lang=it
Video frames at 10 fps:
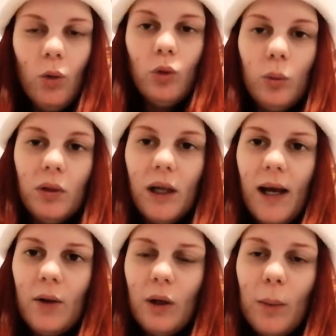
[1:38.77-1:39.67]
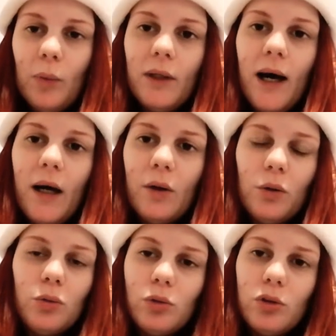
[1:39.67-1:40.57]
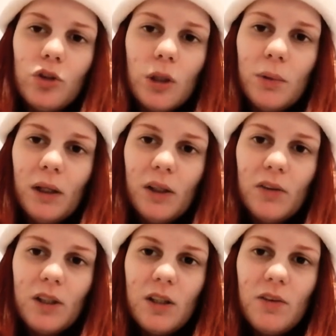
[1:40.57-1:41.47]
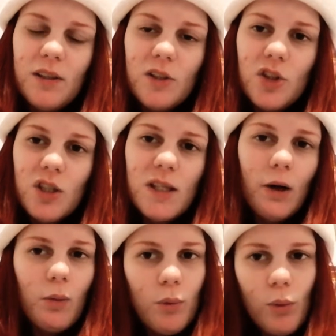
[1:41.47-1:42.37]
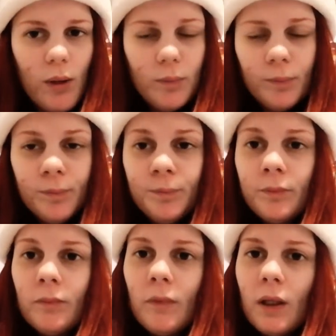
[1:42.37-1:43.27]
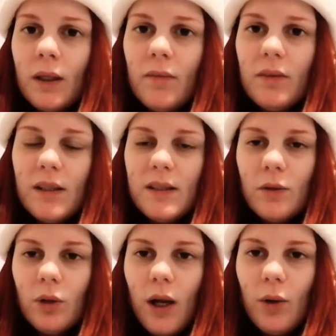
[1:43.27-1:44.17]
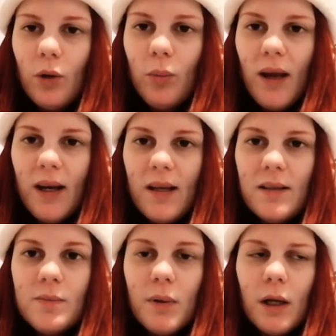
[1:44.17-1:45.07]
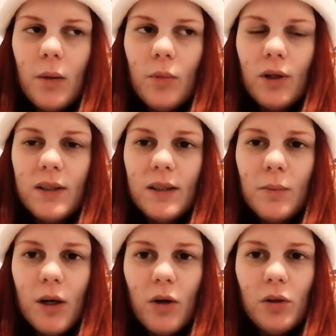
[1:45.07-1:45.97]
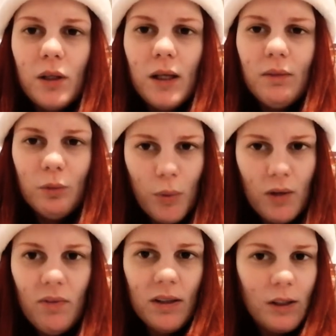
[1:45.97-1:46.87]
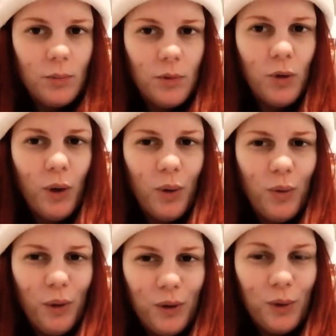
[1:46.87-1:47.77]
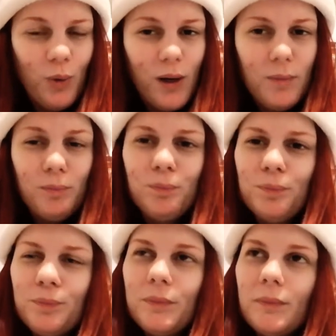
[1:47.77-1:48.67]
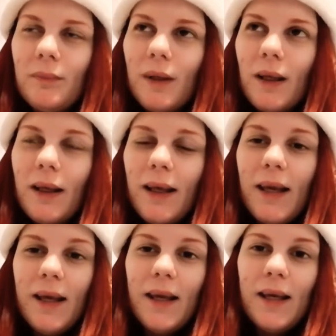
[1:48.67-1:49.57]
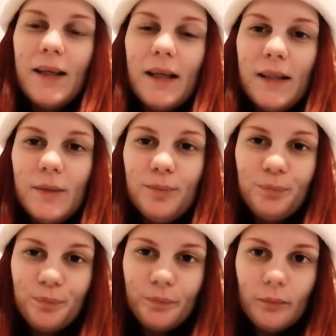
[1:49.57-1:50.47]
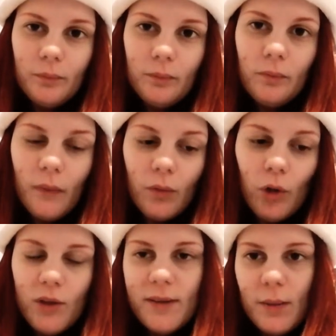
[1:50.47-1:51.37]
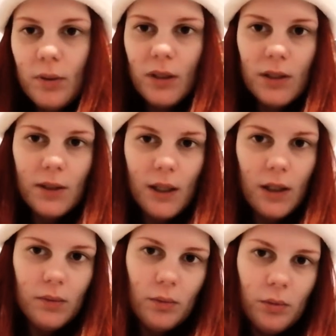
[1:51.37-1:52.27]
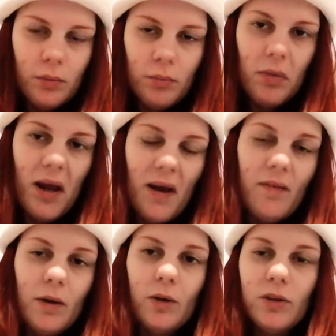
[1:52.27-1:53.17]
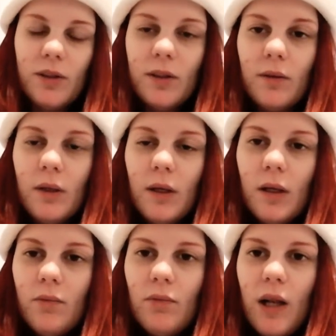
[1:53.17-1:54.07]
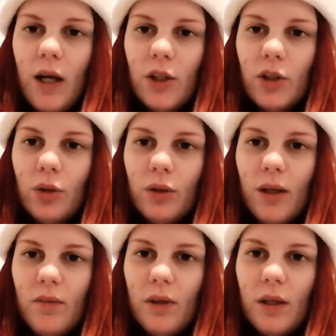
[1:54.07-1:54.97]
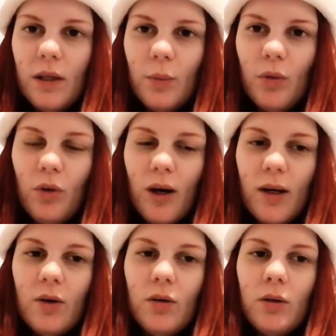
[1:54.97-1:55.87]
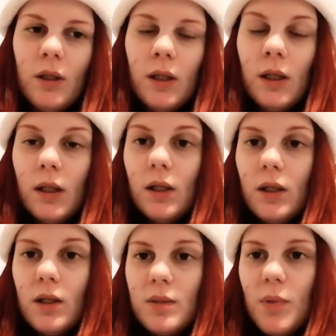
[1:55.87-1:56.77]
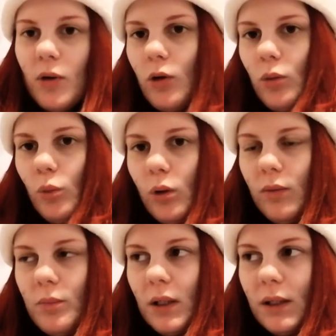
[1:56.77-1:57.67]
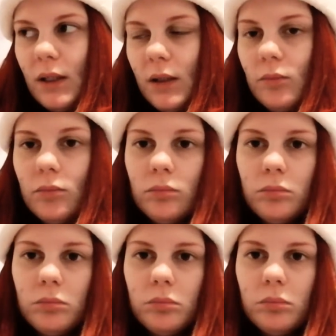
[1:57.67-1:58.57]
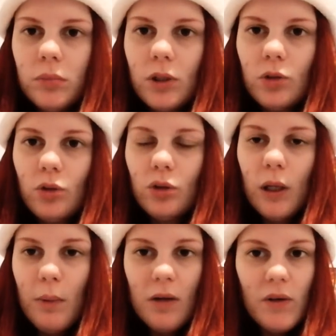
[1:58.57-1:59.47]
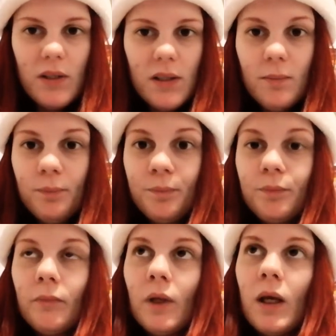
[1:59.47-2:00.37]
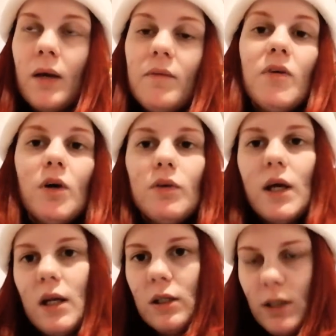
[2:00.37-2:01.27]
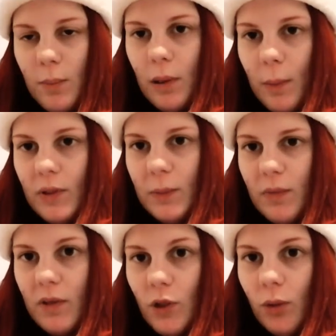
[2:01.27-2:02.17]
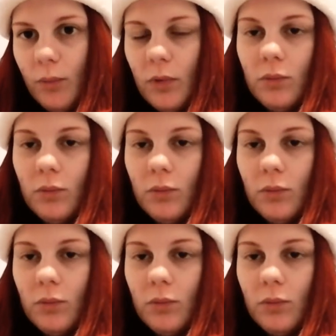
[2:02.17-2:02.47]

l'ultimo dell'anno, capodanno, non so sinceramente che differenza ci sia, comunque che avete iniziato l'anno bene, speriamo che sia meglio del 2020, me lo auguro di cuore. E niente, voglio essere abbastanza breve, così vi lascio godervi il nuovo anno. Eh, spero che comunque abbiate trascorso delle belle feste. Vi farò vedere sempre nei prossimi video,